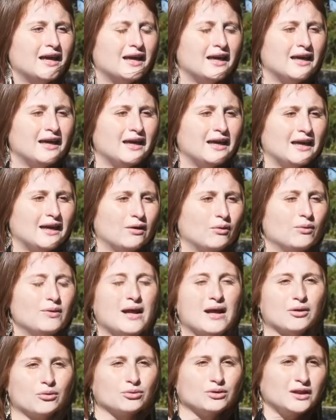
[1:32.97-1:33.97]
eh,
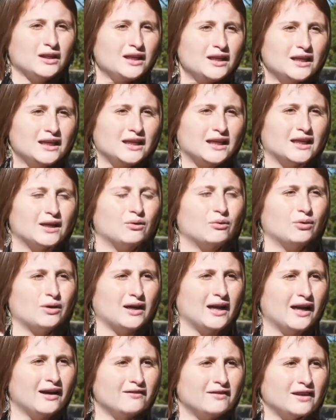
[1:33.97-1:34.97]
una rutina,
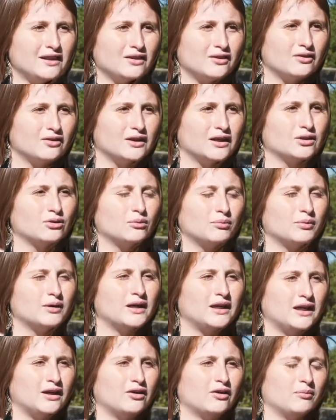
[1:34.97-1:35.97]
un hábito que tú
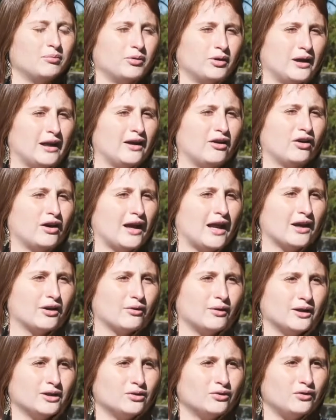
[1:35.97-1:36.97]
puedes incorporar a lo
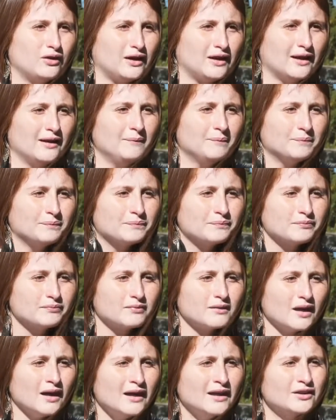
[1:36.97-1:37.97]
largo de tu vida.
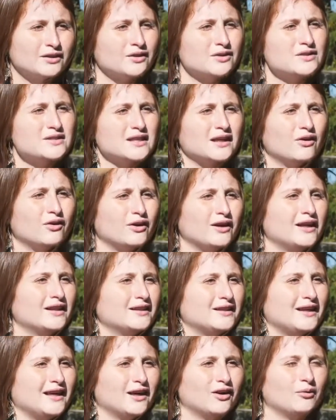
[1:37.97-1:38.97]
Entonces, hoy
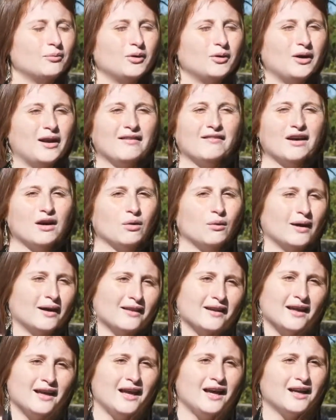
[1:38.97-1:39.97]
en día como la
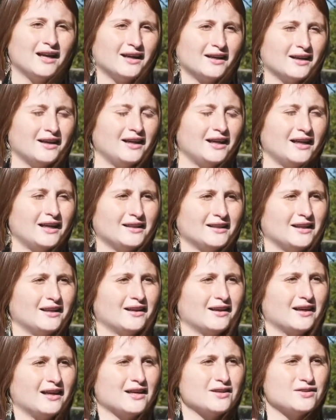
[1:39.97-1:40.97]
vanguardia de las carreras está en
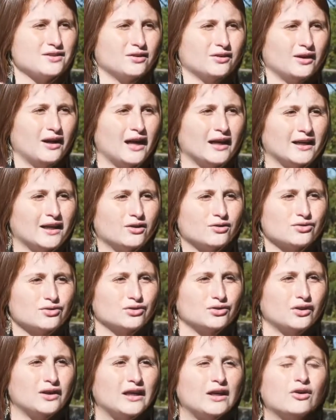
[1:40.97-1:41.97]
relación a que
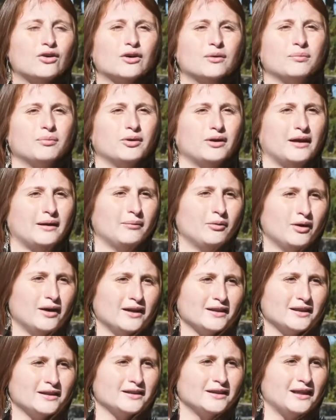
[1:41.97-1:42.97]
nosotros incorporemos
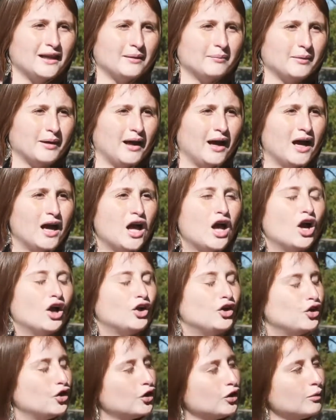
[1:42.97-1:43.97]
esta terapia,
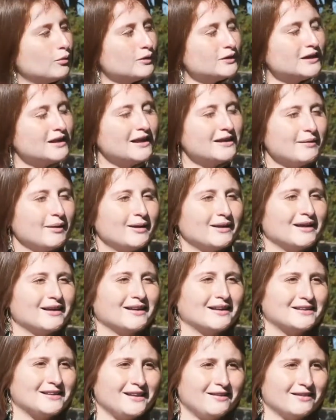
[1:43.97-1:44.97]
no como terapia
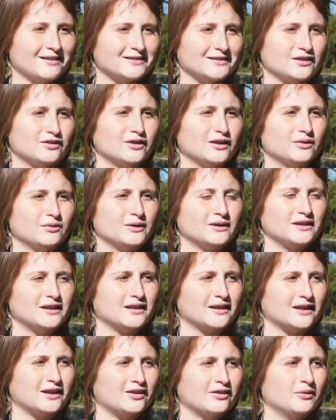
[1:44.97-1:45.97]
alternativa, sino que nuestra
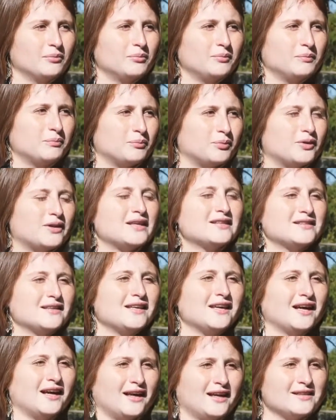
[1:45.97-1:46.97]
región pudiese
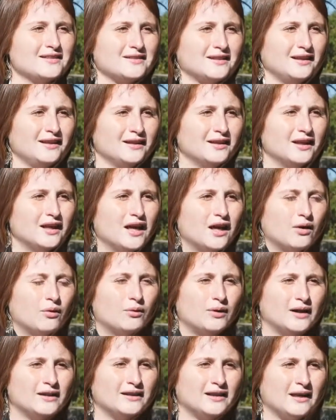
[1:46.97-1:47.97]
llegar a ser
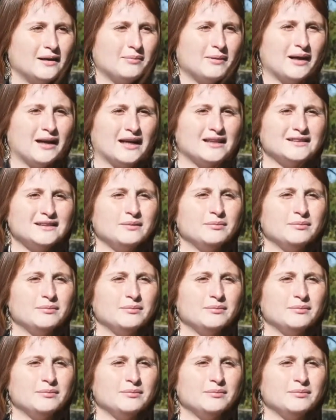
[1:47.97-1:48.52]
una terapia casi